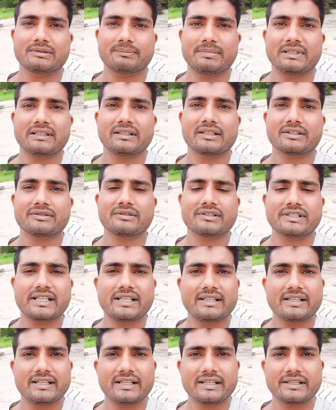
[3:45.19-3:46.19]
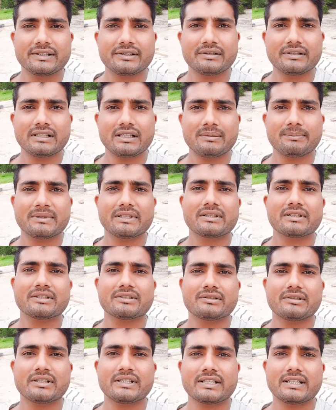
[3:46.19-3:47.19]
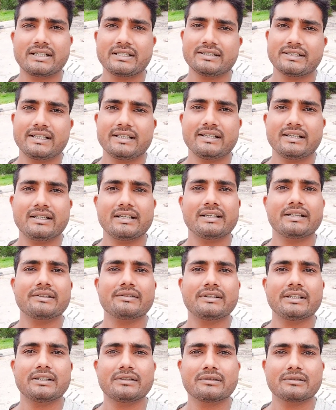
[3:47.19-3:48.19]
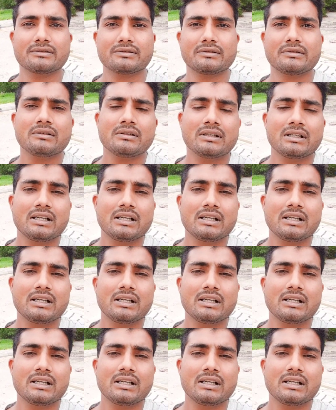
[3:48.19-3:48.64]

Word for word: पंद्रह सौ सैलरी लगी हुई है पंद्रह सौ रियाल सैलरी लगी हुई है दोस्तों